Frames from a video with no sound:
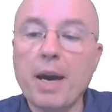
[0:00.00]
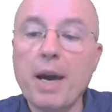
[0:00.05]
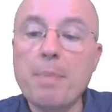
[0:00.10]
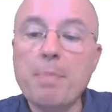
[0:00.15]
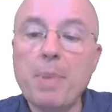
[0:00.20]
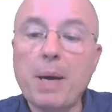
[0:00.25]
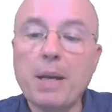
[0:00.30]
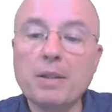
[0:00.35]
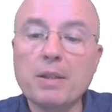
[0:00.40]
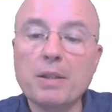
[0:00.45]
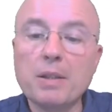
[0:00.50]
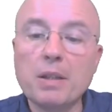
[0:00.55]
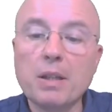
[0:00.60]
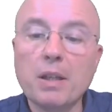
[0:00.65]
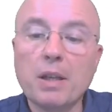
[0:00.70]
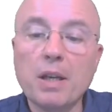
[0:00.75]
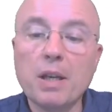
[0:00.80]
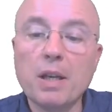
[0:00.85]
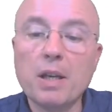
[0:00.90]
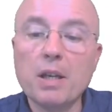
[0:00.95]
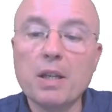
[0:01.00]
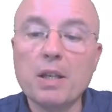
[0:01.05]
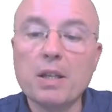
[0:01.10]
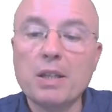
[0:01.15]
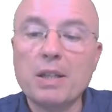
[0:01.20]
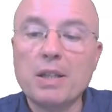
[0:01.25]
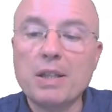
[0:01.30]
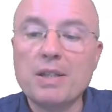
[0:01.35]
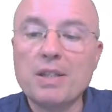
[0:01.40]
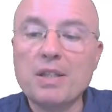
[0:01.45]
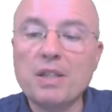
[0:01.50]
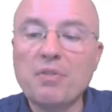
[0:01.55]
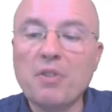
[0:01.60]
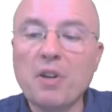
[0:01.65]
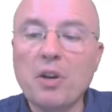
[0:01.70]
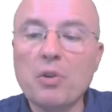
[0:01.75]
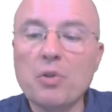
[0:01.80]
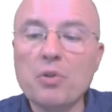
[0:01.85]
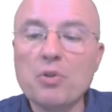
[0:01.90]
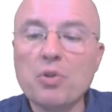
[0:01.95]
À partir des
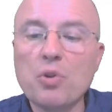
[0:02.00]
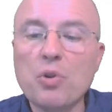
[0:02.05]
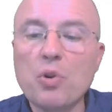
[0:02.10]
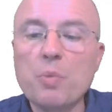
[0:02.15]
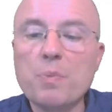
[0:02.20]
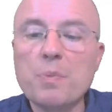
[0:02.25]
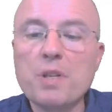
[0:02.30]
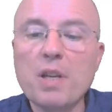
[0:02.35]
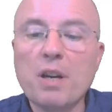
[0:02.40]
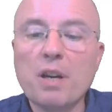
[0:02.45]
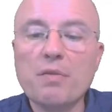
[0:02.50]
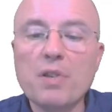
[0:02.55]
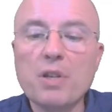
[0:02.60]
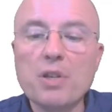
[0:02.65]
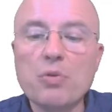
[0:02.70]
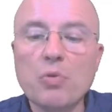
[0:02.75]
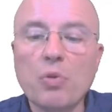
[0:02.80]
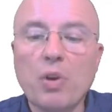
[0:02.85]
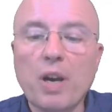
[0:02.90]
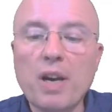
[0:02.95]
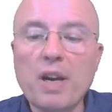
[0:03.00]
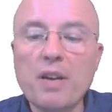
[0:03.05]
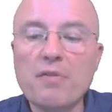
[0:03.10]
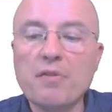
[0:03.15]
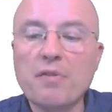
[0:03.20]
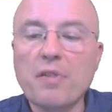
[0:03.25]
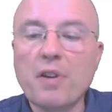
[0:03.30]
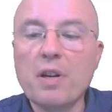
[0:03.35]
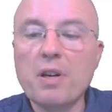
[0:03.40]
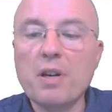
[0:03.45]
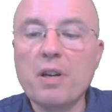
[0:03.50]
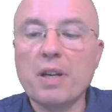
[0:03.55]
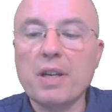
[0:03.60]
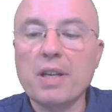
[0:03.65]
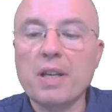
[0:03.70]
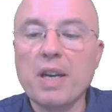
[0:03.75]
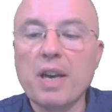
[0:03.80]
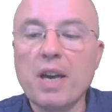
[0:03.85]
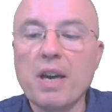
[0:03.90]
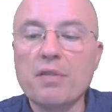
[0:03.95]
différences observées sur F1
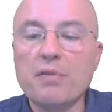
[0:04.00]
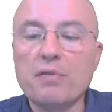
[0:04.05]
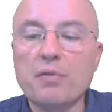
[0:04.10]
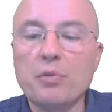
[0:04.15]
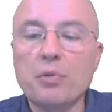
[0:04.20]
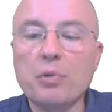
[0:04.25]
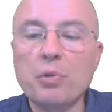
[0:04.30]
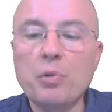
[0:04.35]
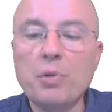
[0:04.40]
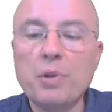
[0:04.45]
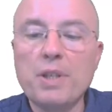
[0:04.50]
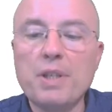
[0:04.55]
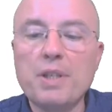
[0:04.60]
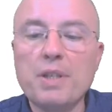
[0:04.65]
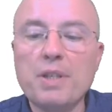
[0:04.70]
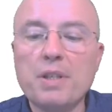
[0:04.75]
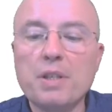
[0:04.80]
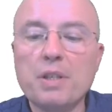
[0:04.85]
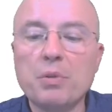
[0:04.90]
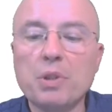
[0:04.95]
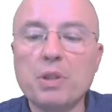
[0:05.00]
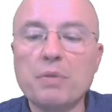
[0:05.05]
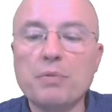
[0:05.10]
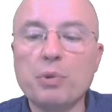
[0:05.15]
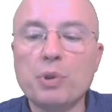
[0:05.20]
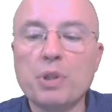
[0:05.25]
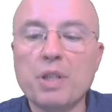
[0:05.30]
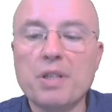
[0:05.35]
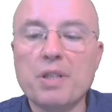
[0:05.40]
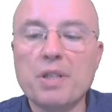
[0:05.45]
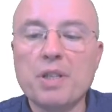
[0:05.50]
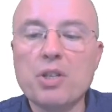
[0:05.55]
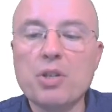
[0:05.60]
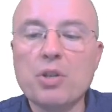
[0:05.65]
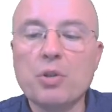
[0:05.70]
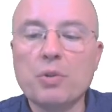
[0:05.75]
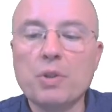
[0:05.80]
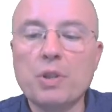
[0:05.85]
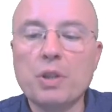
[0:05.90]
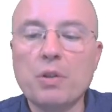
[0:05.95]
et F2, ici au niveau des
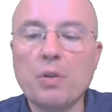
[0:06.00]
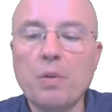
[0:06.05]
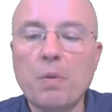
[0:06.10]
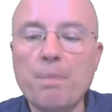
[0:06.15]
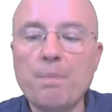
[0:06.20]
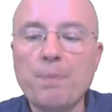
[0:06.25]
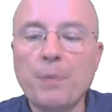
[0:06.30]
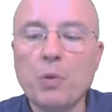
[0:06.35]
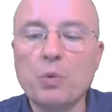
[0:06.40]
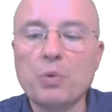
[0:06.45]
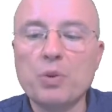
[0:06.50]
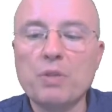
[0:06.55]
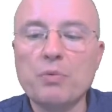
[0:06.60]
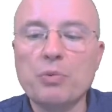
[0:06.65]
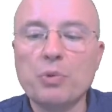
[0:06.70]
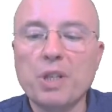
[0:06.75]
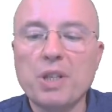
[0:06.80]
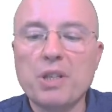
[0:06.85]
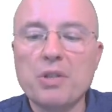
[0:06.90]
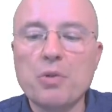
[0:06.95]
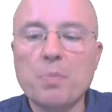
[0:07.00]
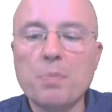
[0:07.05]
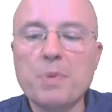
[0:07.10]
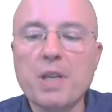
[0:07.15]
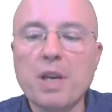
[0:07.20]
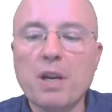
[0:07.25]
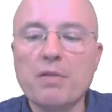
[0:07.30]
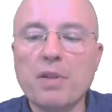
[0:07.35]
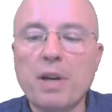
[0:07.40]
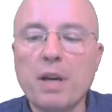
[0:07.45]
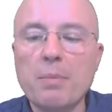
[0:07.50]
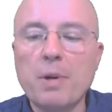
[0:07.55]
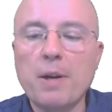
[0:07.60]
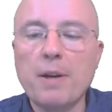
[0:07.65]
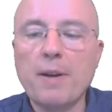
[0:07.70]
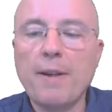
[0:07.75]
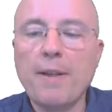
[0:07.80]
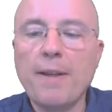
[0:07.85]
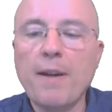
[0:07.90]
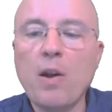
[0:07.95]
échantillons, au niveau des observables,
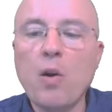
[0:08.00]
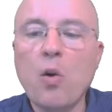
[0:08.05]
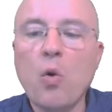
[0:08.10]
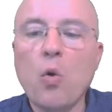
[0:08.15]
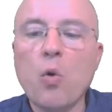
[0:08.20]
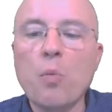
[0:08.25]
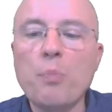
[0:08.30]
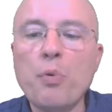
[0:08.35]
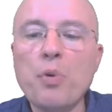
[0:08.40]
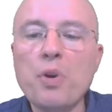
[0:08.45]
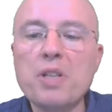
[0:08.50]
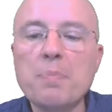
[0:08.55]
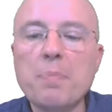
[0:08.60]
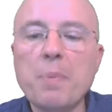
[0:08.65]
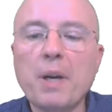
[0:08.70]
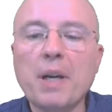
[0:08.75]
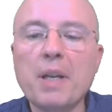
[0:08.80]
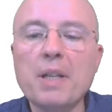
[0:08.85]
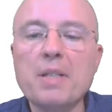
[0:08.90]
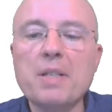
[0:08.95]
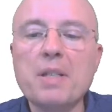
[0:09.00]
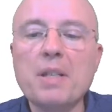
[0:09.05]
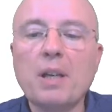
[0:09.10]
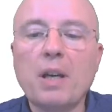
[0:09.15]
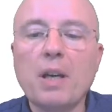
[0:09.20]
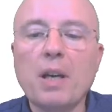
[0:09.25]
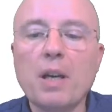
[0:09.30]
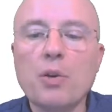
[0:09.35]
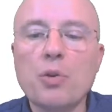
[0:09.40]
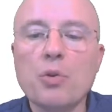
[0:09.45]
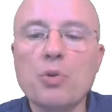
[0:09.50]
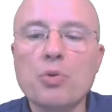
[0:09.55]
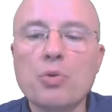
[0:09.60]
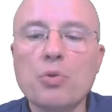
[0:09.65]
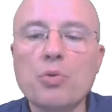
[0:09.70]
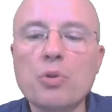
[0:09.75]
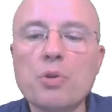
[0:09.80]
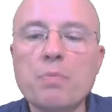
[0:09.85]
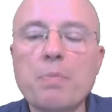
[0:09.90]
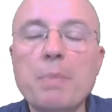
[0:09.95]
on peut espérer dire quelque
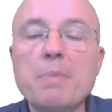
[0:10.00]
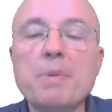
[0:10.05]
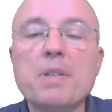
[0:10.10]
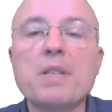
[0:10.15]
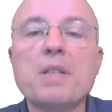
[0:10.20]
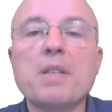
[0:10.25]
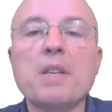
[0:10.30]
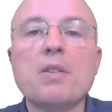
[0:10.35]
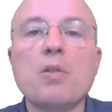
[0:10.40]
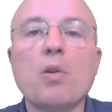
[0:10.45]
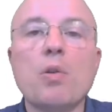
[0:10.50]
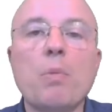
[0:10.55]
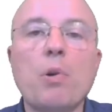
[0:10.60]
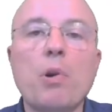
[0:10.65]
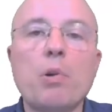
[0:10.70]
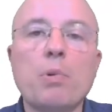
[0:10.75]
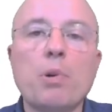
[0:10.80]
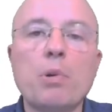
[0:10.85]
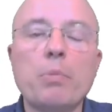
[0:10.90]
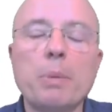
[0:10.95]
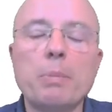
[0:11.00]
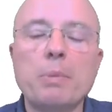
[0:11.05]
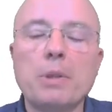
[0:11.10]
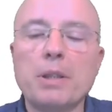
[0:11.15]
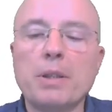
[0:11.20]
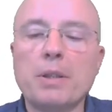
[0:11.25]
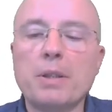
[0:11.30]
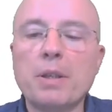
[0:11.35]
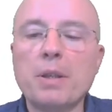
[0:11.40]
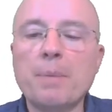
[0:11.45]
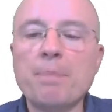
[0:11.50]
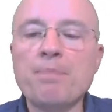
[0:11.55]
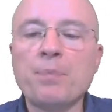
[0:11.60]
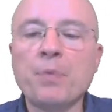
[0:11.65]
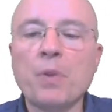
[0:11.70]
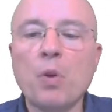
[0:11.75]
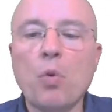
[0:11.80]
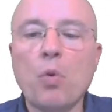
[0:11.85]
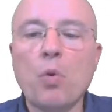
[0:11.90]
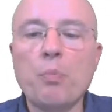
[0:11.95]
chose, même si c'est seulement en probabilité,
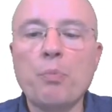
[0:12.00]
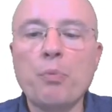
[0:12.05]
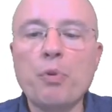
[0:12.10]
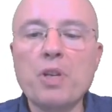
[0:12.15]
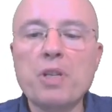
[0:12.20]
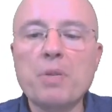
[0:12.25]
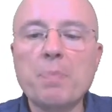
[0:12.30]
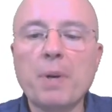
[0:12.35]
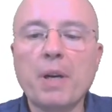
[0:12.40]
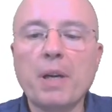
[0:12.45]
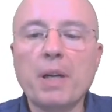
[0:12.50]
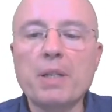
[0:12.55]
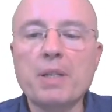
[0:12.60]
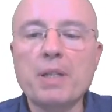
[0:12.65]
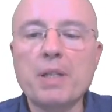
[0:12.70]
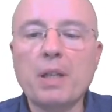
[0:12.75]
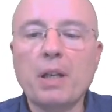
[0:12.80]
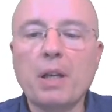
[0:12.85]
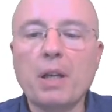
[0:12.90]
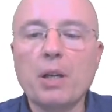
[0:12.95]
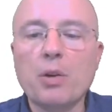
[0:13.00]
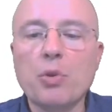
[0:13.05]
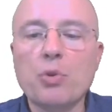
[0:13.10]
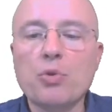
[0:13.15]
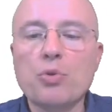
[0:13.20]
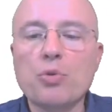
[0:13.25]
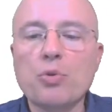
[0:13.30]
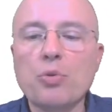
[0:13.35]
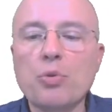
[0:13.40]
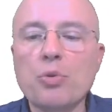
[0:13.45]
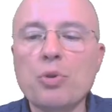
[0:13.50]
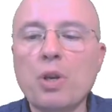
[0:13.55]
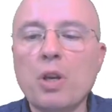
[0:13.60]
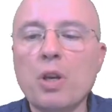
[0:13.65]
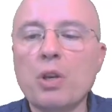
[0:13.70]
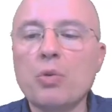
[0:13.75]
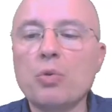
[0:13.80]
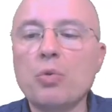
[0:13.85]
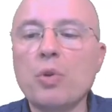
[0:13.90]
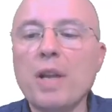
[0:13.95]
on peut espérer dire quelque chose
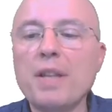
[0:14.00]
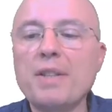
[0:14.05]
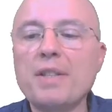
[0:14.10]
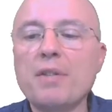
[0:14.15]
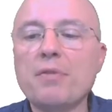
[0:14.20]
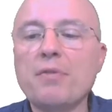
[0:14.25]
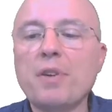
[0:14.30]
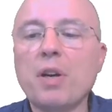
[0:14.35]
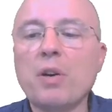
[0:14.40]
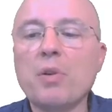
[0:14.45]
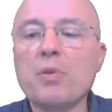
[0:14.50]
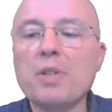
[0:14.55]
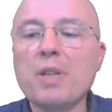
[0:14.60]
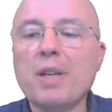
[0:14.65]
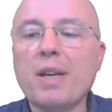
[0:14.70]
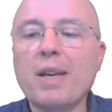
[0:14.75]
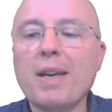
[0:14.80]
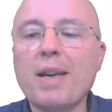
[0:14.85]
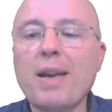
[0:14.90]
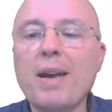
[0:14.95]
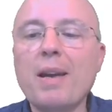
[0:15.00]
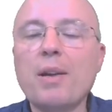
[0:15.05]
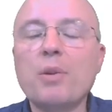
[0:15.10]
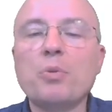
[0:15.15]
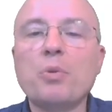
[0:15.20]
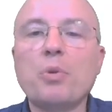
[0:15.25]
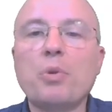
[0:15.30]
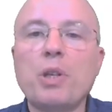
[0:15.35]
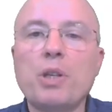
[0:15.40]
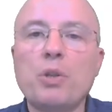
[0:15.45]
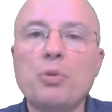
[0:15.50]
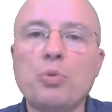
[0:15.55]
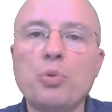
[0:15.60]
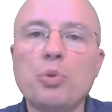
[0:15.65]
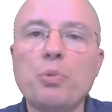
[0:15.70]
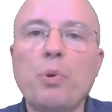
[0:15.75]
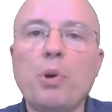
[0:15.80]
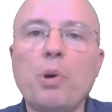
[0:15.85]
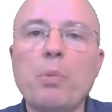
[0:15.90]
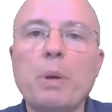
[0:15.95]
de la différence réelle entre les
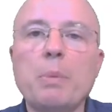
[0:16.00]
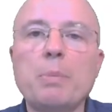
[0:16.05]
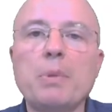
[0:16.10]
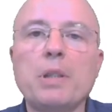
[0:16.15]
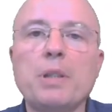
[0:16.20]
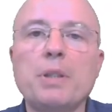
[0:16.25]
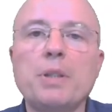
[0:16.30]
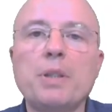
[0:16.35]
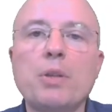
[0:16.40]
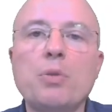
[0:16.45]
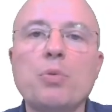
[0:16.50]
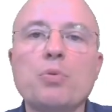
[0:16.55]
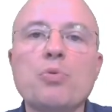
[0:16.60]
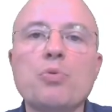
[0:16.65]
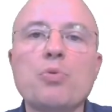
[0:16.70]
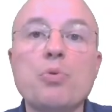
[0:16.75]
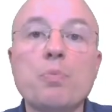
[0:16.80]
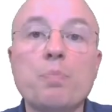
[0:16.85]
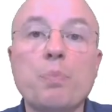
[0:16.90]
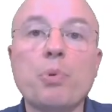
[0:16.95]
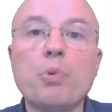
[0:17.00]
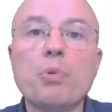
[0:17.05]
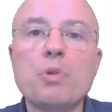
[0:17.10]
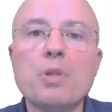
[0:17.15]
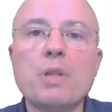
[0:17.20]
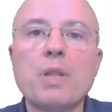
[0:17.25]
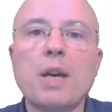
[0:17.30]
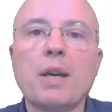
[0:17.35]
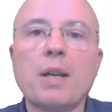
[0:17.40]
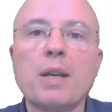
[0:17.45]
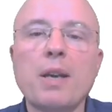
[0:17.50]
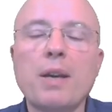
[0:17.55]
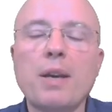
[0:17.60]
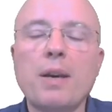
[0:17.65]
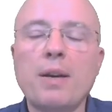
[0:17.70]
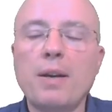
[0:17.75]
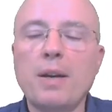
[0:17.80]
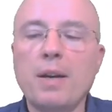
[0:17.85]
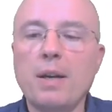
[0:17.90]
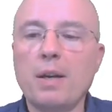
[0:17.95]
deux probabilités qu'on suppose derrière
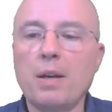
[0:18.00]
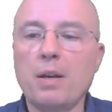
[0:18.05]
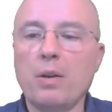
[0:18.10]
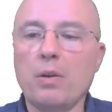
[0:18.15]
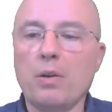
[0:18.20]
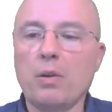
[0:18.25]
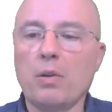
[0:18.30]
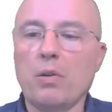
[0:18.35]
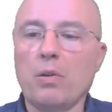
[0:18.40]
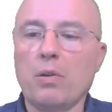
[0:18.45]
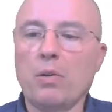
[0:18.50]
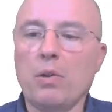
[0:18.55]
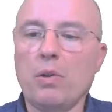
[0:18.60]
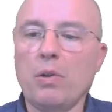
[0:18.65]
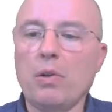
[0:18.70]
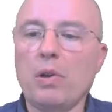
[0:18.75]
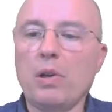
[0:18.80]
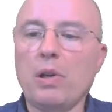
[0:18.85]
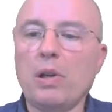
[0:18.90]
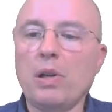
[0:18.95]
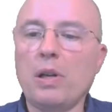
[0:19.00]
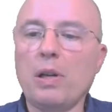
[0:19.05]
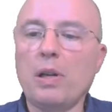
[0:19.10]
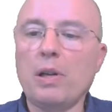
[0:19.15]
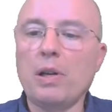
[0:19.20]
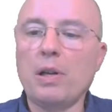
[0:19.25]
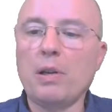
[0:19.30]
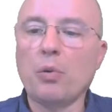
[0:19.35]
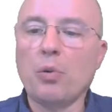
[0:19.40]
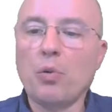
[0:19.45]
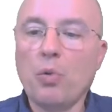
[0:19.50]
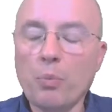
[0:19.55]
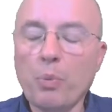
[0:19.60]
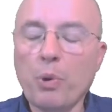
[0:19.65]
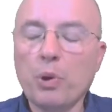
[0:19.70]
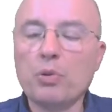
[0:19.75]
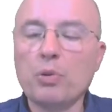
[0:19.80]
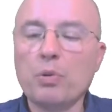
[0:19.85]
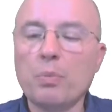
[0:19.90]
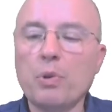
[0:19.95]
euh, le
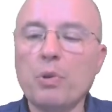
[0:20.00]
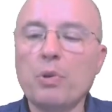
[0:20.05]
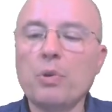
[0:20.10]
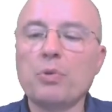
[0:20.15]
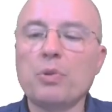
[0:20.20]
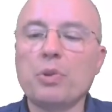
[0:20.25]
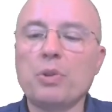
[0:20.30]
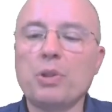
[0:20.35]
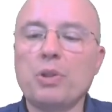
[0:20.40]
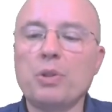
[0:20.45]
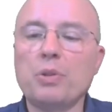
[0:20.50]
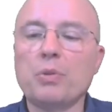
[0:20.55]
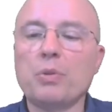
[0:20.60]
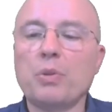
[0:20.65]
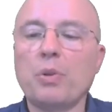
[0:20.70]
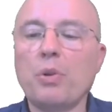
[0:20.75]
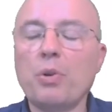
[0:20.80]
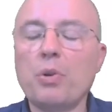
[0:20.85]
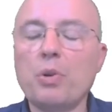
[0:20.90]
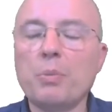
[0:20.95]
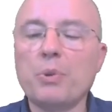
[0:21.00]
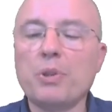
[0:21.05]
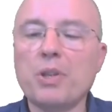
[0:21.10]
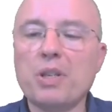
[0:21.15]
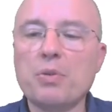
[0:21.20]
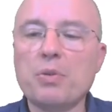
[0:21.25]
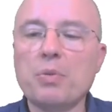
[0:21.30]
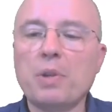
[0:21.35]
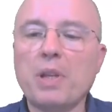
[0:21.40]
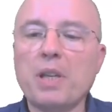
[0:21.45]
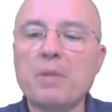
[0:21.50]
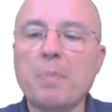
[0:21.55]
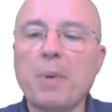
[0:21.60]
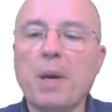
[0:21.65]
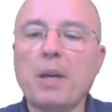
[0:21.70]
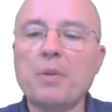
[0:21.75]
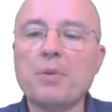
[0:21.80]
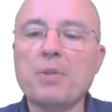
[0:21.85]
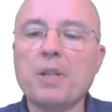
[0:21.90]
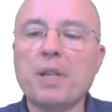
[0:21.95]
comportement de recommandation
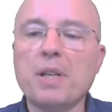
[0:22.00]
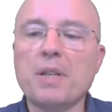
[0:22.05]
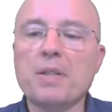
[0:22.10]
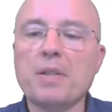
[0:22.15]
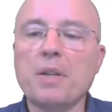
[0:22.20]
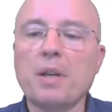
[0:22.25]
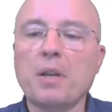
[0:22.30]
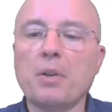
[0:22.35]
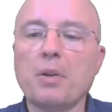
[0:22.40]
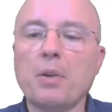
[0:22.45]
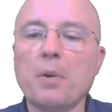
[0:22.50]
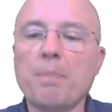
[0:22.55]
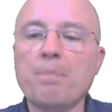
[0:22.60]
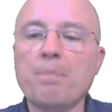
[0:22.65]
d'expérience à l'extérieur.